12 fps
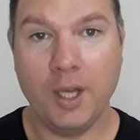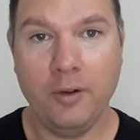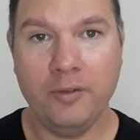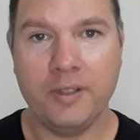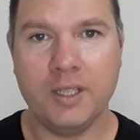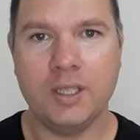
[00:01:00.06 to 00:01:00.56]
o
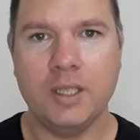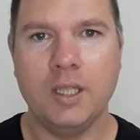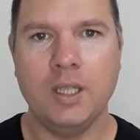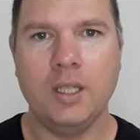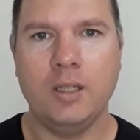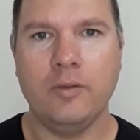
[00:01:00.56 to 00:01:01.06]
fim.
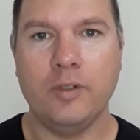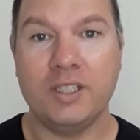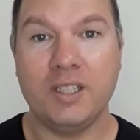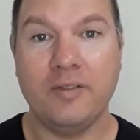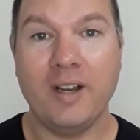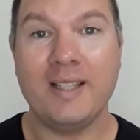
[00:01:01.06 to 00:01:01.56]

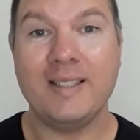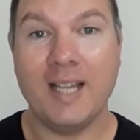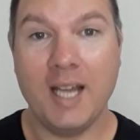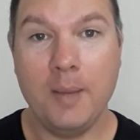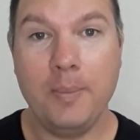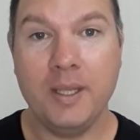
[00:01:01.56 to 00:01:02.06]
Você vai se
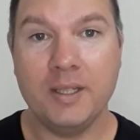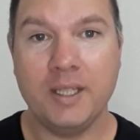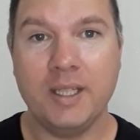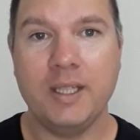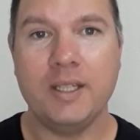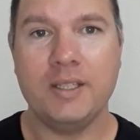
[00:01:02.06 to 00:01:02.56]

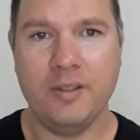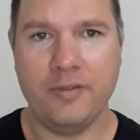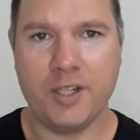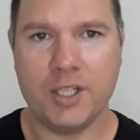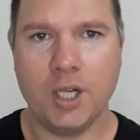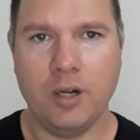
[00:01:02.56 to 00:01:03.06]
arrepender se
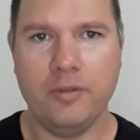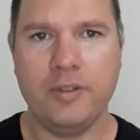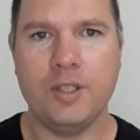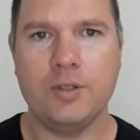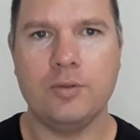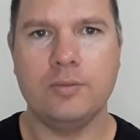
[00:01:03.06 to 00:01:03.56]
fechar o
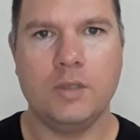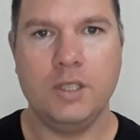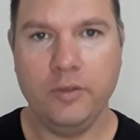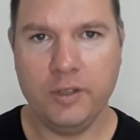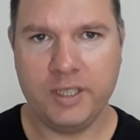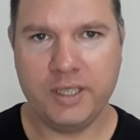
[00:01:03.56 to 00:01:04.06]
vídeo.
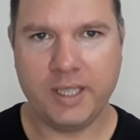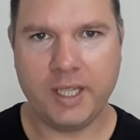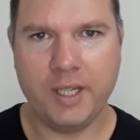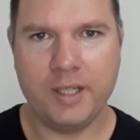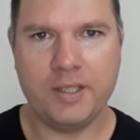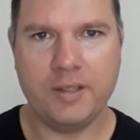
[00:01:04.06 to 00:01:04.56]
Se você está
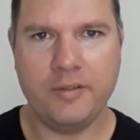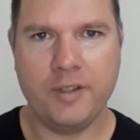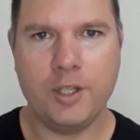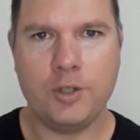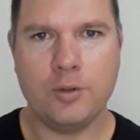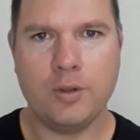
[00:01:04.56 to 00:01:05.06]
aqui nesse
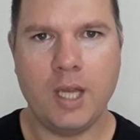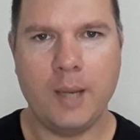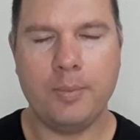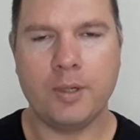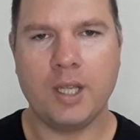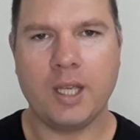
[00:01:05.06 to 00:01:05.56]
vídeo, é
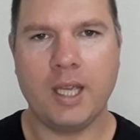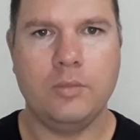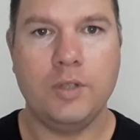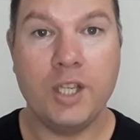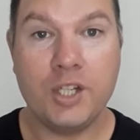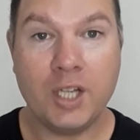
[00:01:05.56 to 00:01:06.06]
porque quer
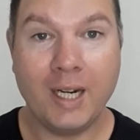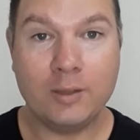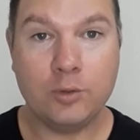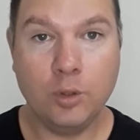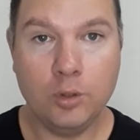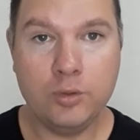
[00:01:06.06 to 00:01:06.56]
deixar
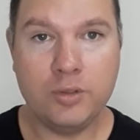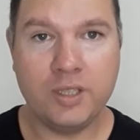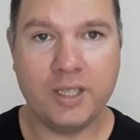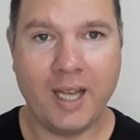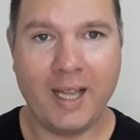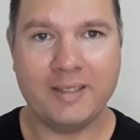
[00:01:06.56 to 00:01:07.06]
todos os
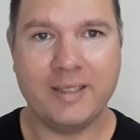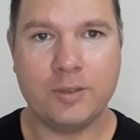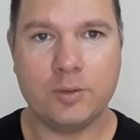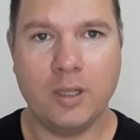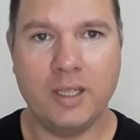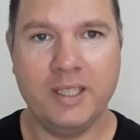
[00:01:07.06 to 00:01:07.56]
sinais da
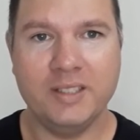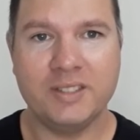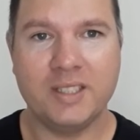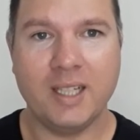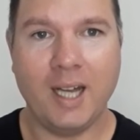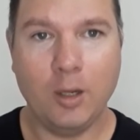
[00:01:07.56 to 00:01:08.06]
sua
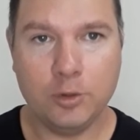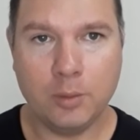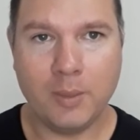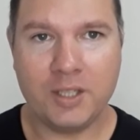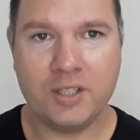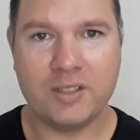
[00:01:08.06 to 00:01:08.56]
lista
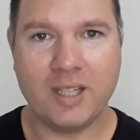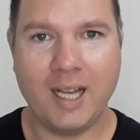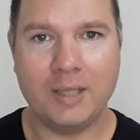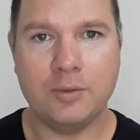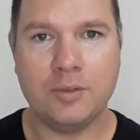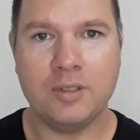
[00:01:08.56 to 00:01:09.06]

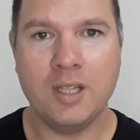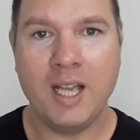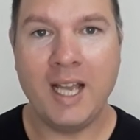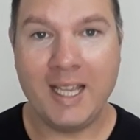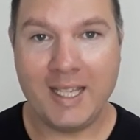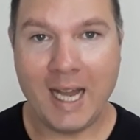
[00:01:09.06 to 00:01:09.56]
automatizados
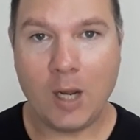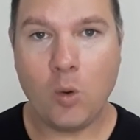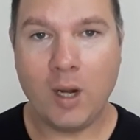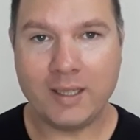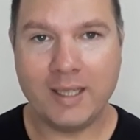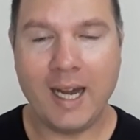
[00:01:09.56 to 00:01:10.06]
e
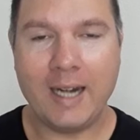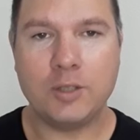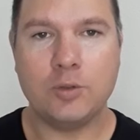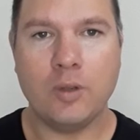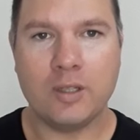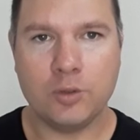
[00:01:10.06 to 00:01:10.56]
aguardar
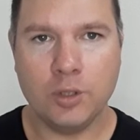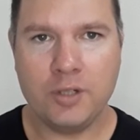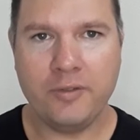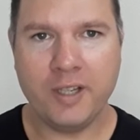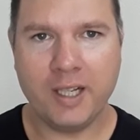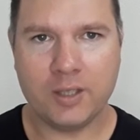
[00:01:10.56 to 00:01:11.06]
suas
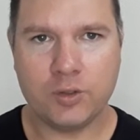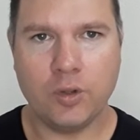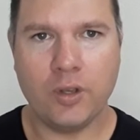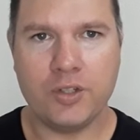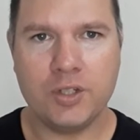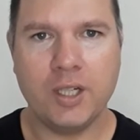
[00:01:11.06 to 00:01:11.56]

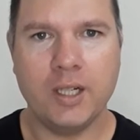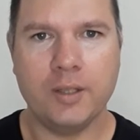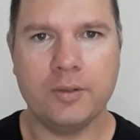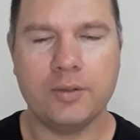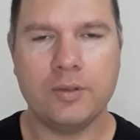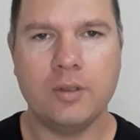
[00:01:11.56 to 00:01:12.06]
notificações de
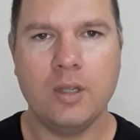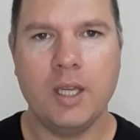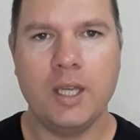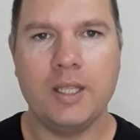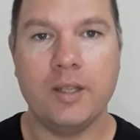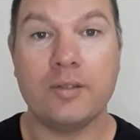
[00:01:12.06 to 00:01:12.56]
ganhos.
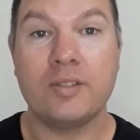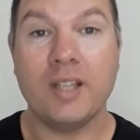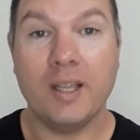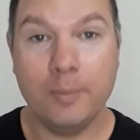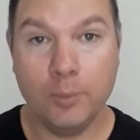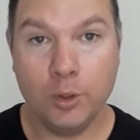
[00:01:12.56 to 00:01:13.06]
E eu
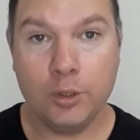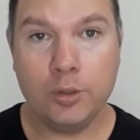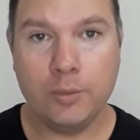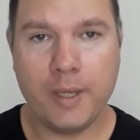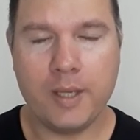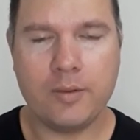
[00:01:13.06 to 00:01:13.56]
sei
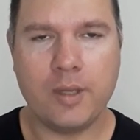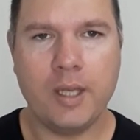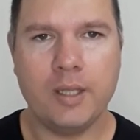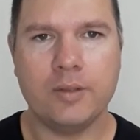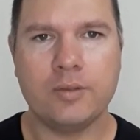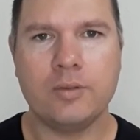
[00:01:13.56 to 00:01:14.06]
muito bem o que
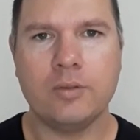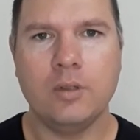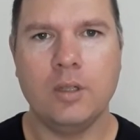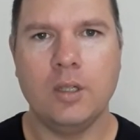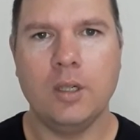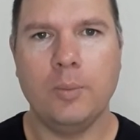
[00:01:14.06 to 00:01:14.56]
é isso,
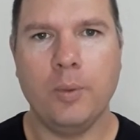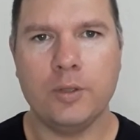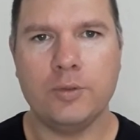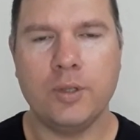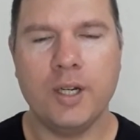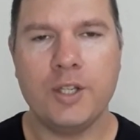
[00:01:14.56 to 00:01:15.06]

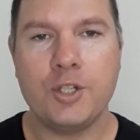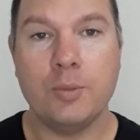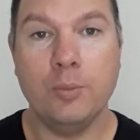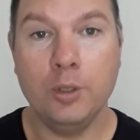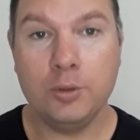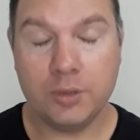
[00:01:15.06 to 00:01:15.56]
pois durante
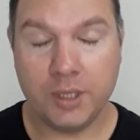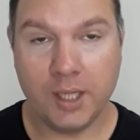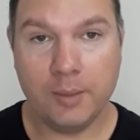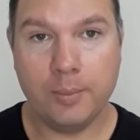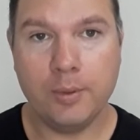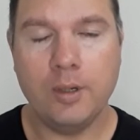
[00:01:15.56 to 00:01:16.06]
muito
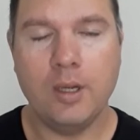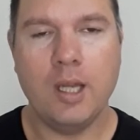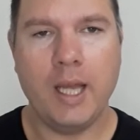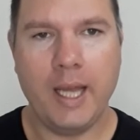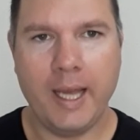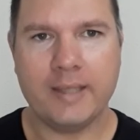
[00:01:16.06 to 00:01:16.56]
tempo
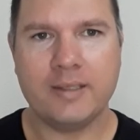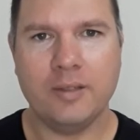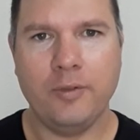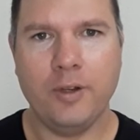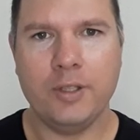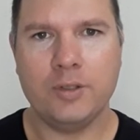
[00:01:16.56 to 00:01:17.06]
essa
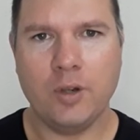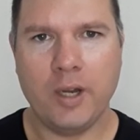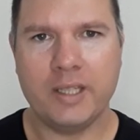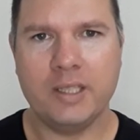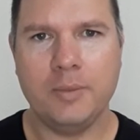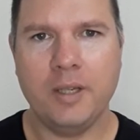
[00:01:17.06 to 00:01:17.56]
foi a
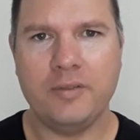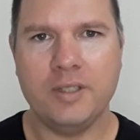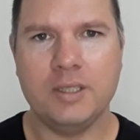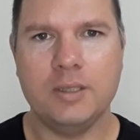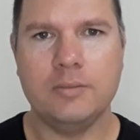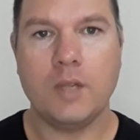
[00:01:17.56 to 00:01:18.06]
história da minha
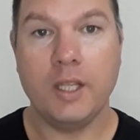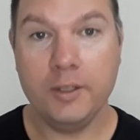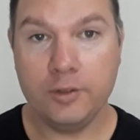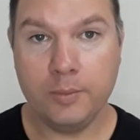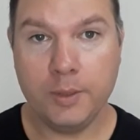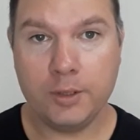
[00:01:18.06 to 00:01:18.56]
vida.
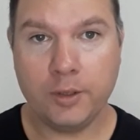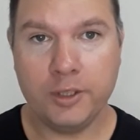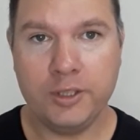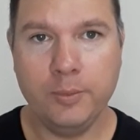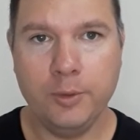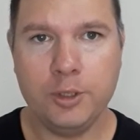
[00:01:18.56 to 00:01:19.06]
Isso me
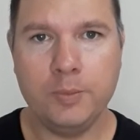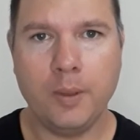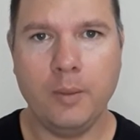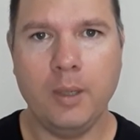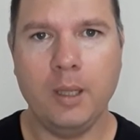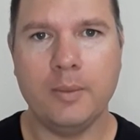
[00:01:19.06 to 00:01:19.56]
trouxe muitos
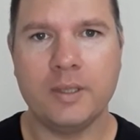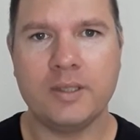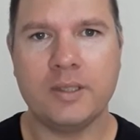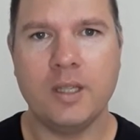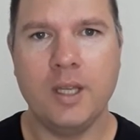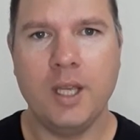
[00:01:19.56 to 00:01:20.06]

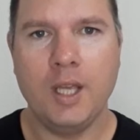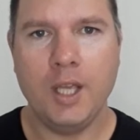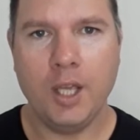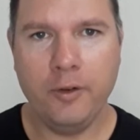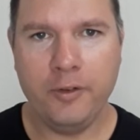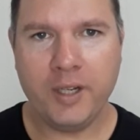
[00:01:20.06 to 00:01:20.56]
problemas.
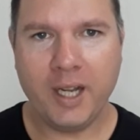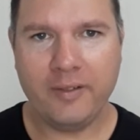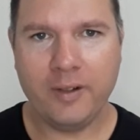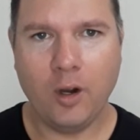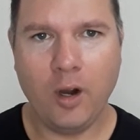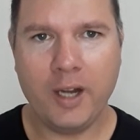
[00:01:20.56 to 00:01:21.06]
Eu
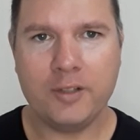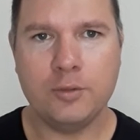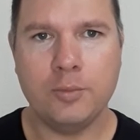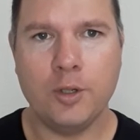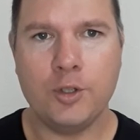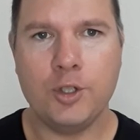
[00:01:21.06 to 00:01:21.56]
ficava horas do
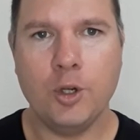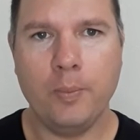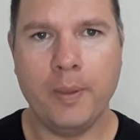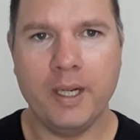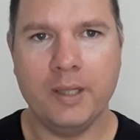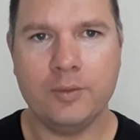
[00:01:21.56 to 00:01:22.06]
meu dia
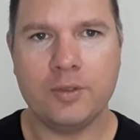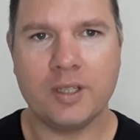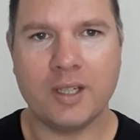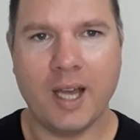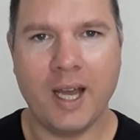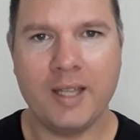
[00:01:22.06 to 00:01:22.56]
operando os
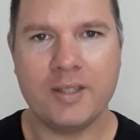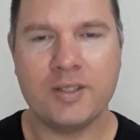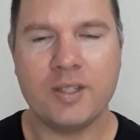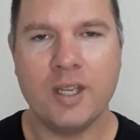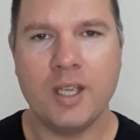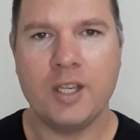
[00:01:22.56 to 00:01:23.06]

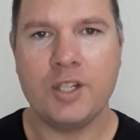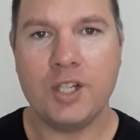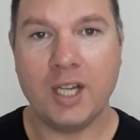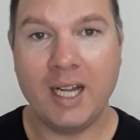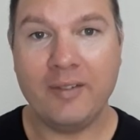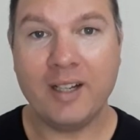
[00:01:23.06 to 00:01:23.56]
sinais,
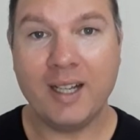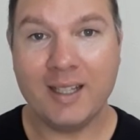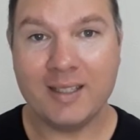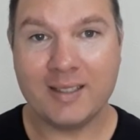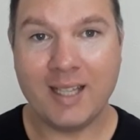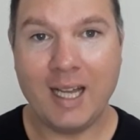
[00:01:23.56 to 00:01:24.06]
chegava
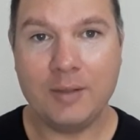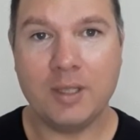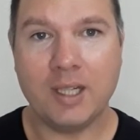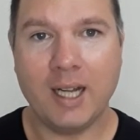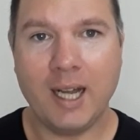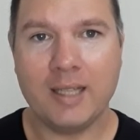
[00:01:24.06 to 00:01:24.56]
cansado
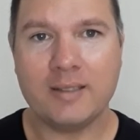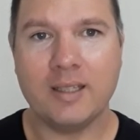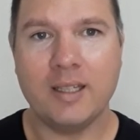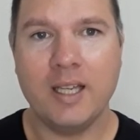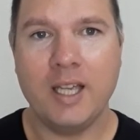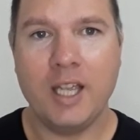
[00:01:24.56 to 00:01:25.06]
em
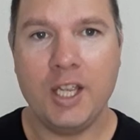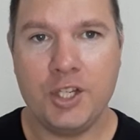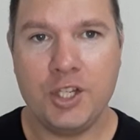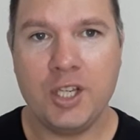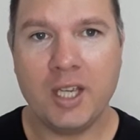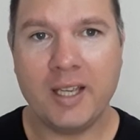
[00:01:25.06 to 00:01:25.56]
casa e
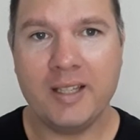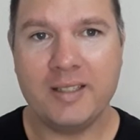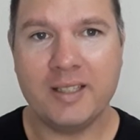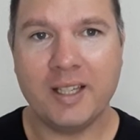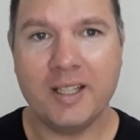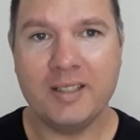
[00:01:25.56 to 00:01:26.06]
tinha que
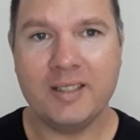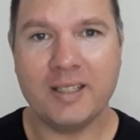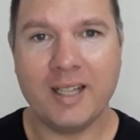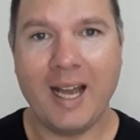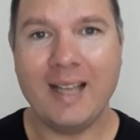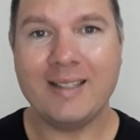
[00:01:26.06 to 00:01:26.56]
seguir
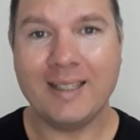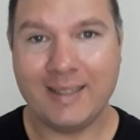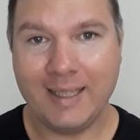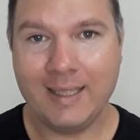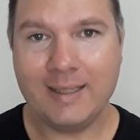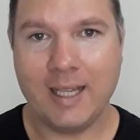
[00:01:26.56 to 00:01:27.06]
sinais
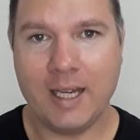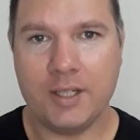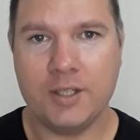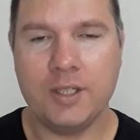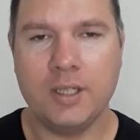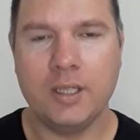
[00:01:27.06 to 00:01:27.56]
até
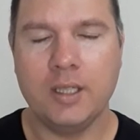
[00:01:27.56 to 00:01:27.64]
tarde.